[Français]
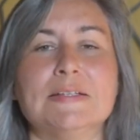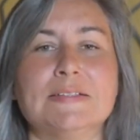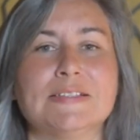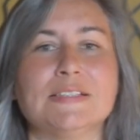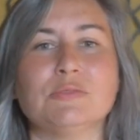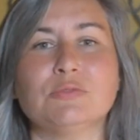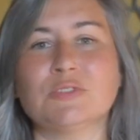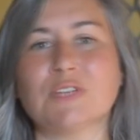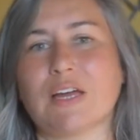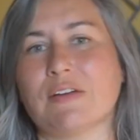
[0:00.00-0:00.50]

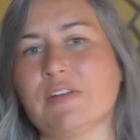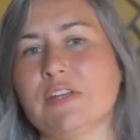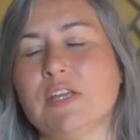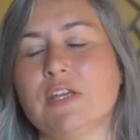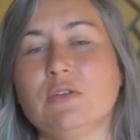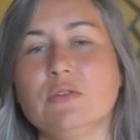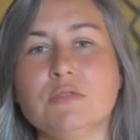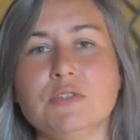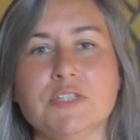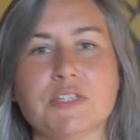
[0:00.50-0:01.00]
Si vous
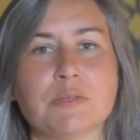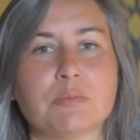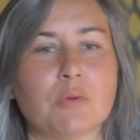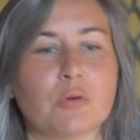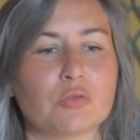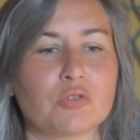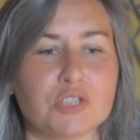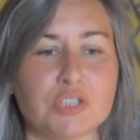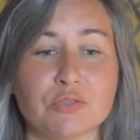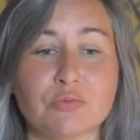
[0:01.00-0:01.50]
travaillez
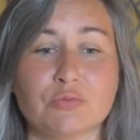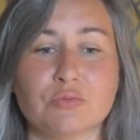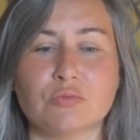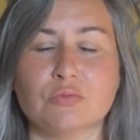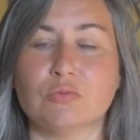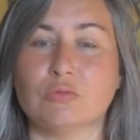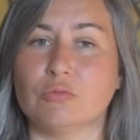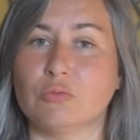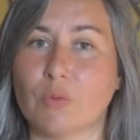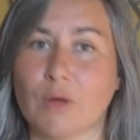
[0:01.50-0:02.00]
uniquement chez
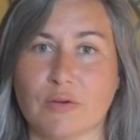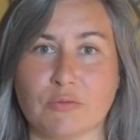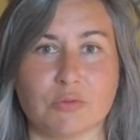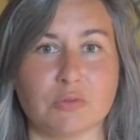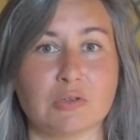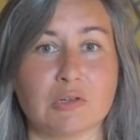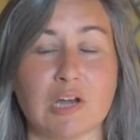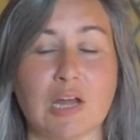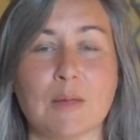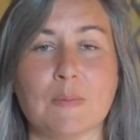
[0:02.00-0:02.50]
vous ou à
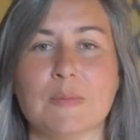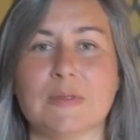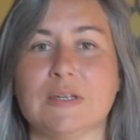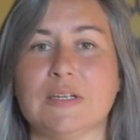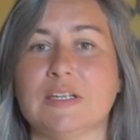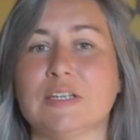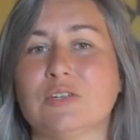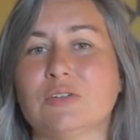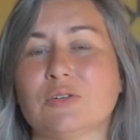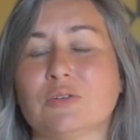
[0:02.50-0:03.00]
votre club
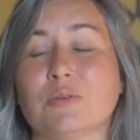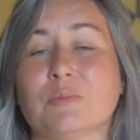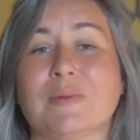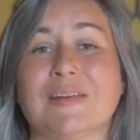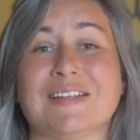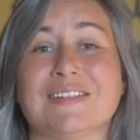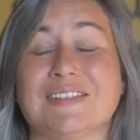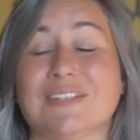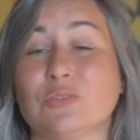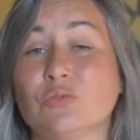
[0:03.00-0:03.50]
et que
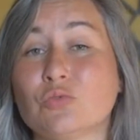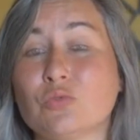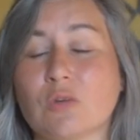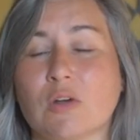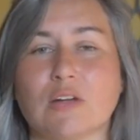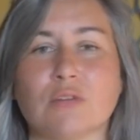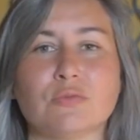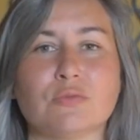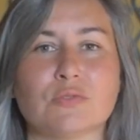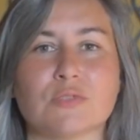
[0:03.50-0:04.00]
bah, c'est
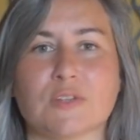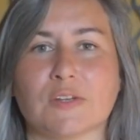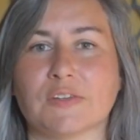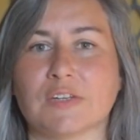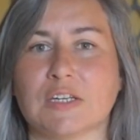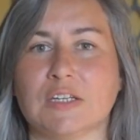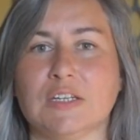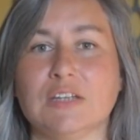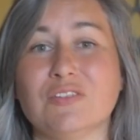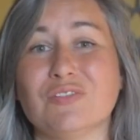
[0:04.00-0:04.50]
toujours là que vous vous
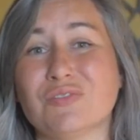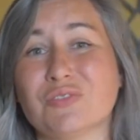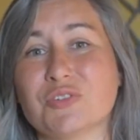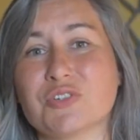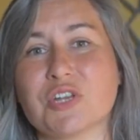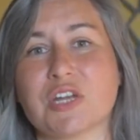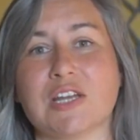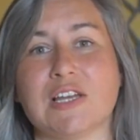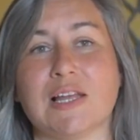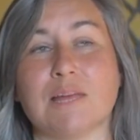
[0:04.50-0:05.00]
entraînez,
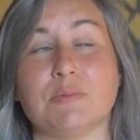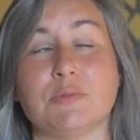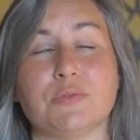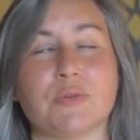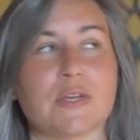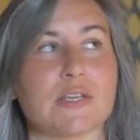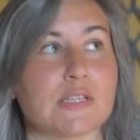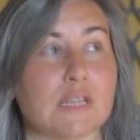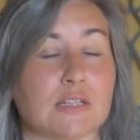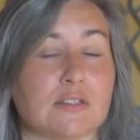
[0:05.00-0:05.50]
votre chien il est
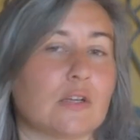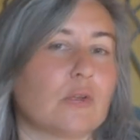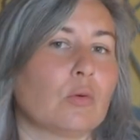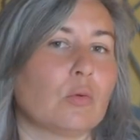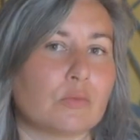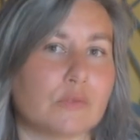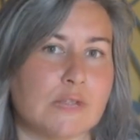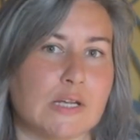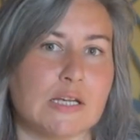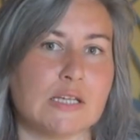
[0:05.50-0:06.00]
habitué à un certain
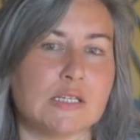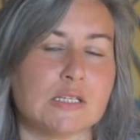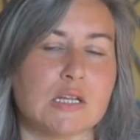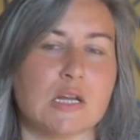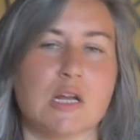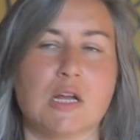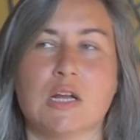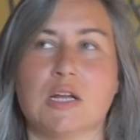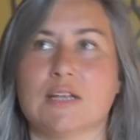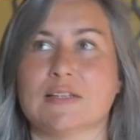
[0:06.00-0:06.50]

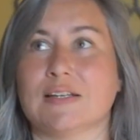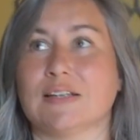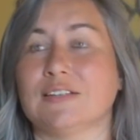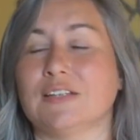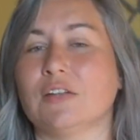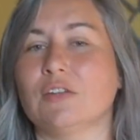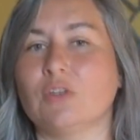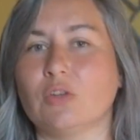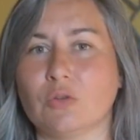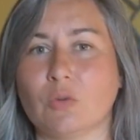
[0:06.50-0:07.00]
contexte, un
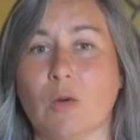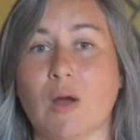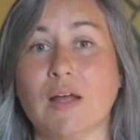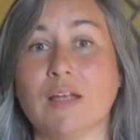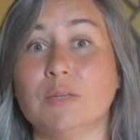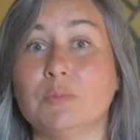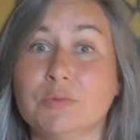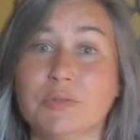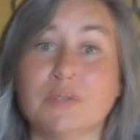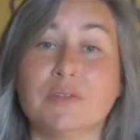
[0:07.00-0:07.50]
certain
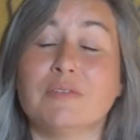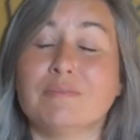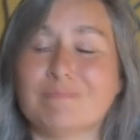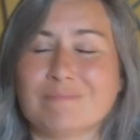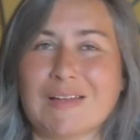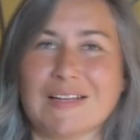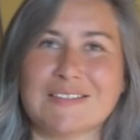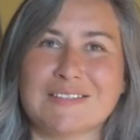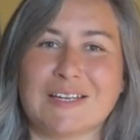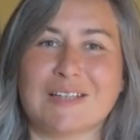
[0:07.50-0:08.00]
endroit, et puis
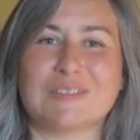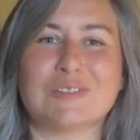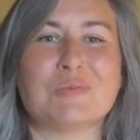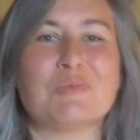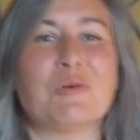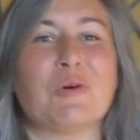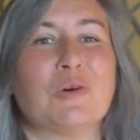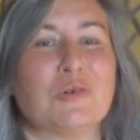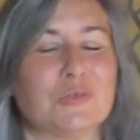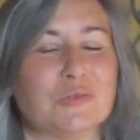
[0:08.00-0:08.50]

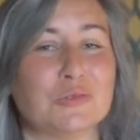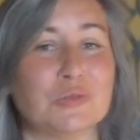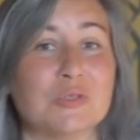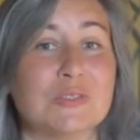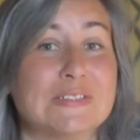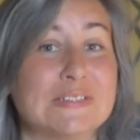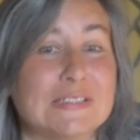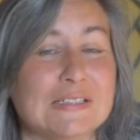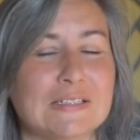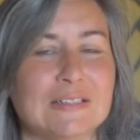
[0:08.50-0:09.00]
indirectement vous
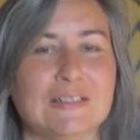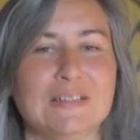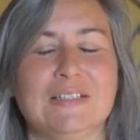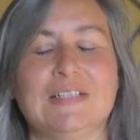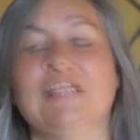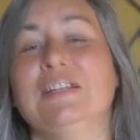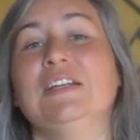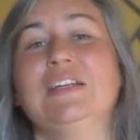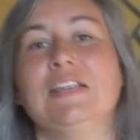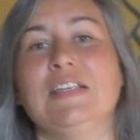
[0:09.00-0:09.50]
aussi. Hein.
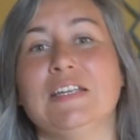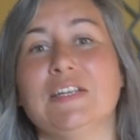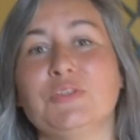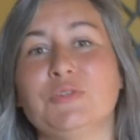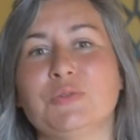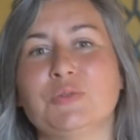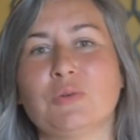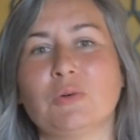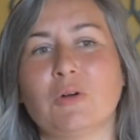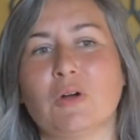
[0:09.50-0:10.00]
Et
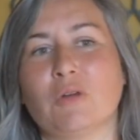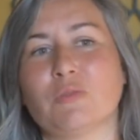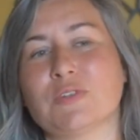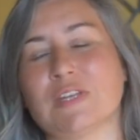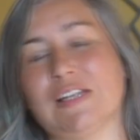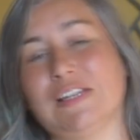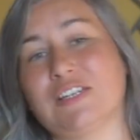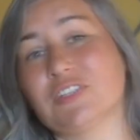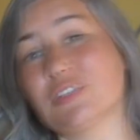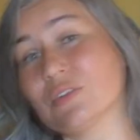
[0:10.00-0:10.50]
du coup, quand
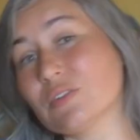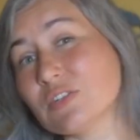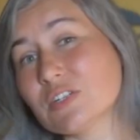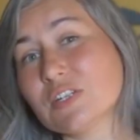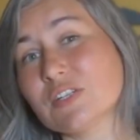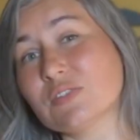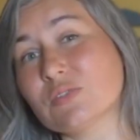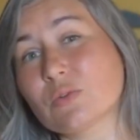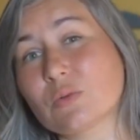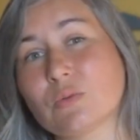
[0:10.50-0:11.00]
vous allez
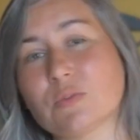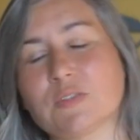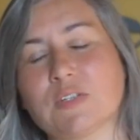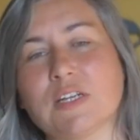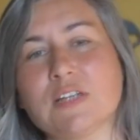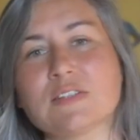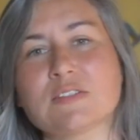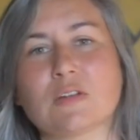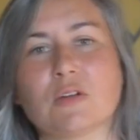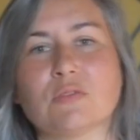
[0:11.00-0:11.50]
changer ce
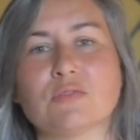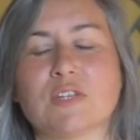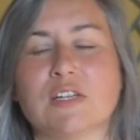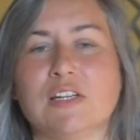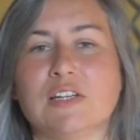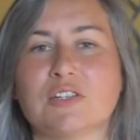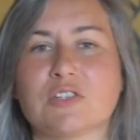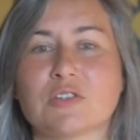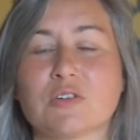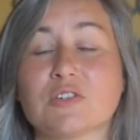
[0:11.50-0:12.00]
contexte, quand vous
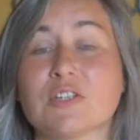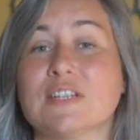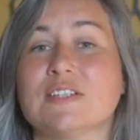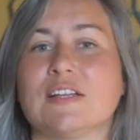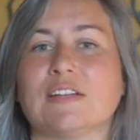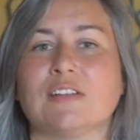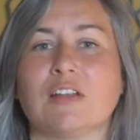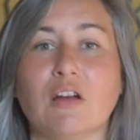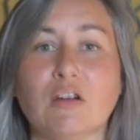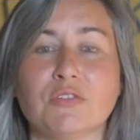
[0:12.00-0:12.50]
allez changer
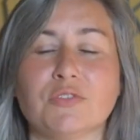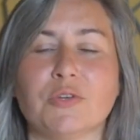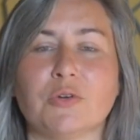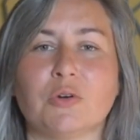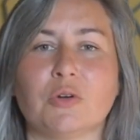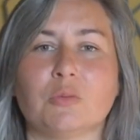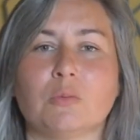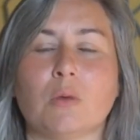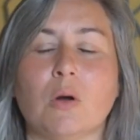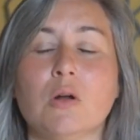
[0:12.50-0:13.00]
cet
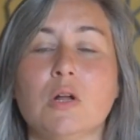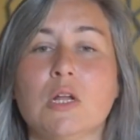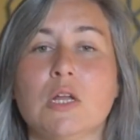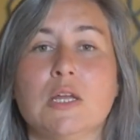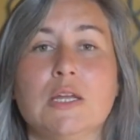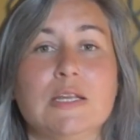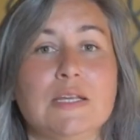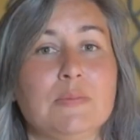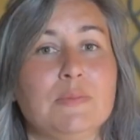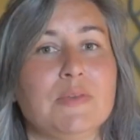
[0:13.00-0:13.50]
environnement,
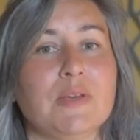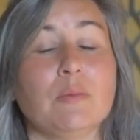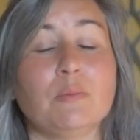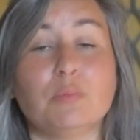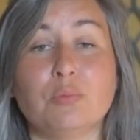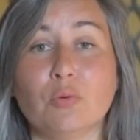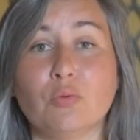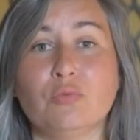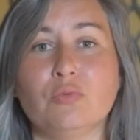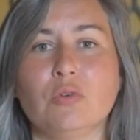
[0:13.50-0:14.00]
eh bien
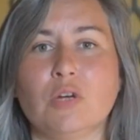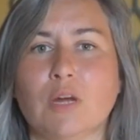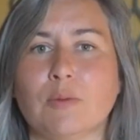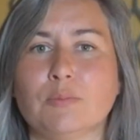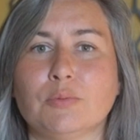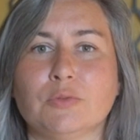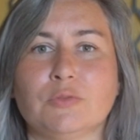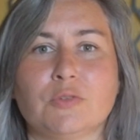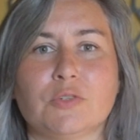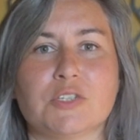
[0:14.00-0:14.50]
pour vous
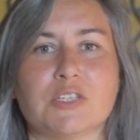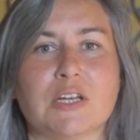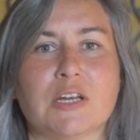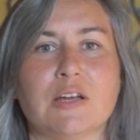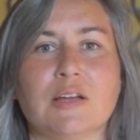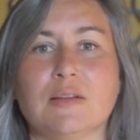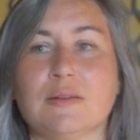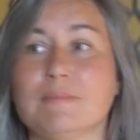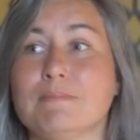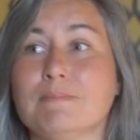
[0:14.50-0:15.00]
comme pour votre
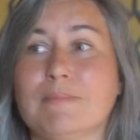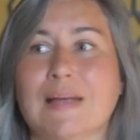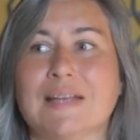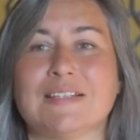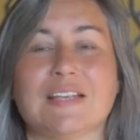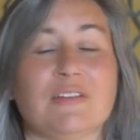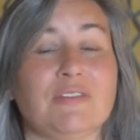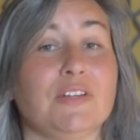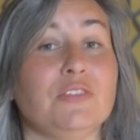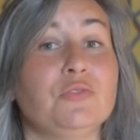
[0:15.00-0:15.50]
chien, bah,
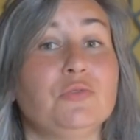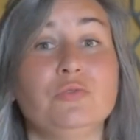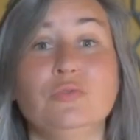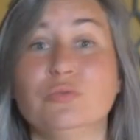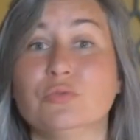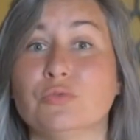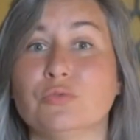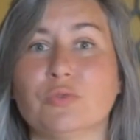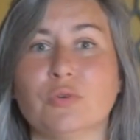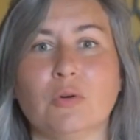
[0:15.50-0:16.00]
ça va être du
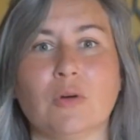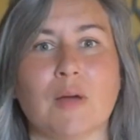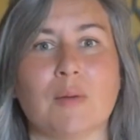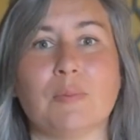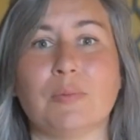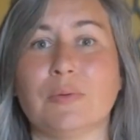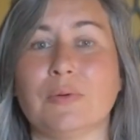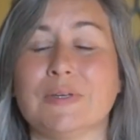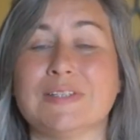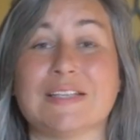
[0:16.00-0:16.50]
nouveau
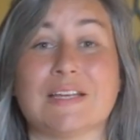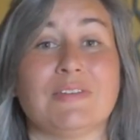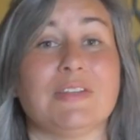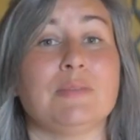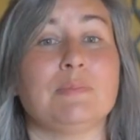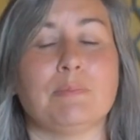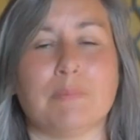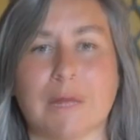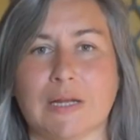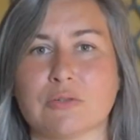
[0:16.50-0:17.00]
un peu et ça va
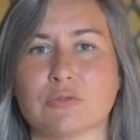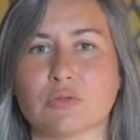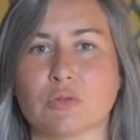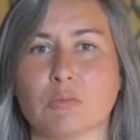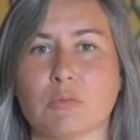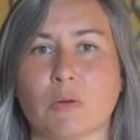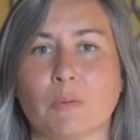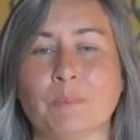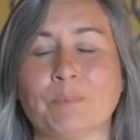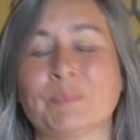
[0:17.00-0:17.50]
être
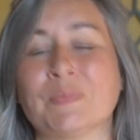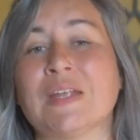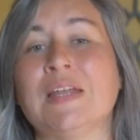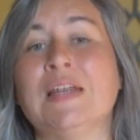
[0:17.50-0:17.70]
perturbant.